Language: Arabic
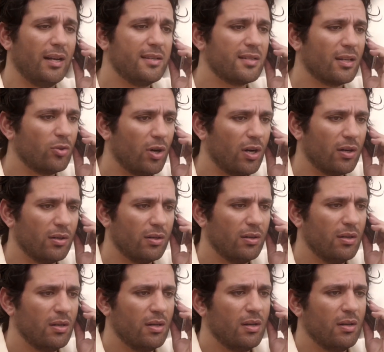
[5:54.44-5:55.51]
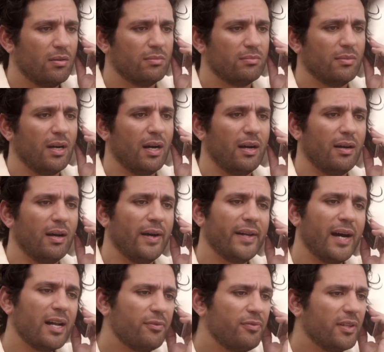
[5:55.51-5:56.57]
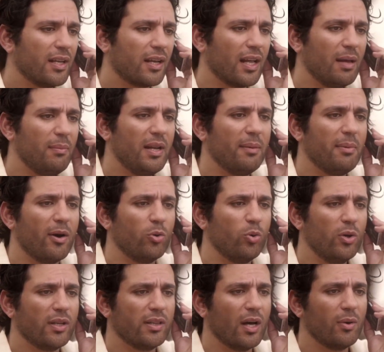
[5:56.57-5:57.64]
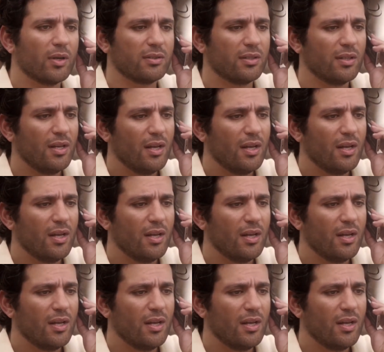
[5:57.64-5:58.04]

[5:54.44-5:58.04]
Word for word: انسه ضحى انا عارف ان الكلام اللي بقوله لك دوت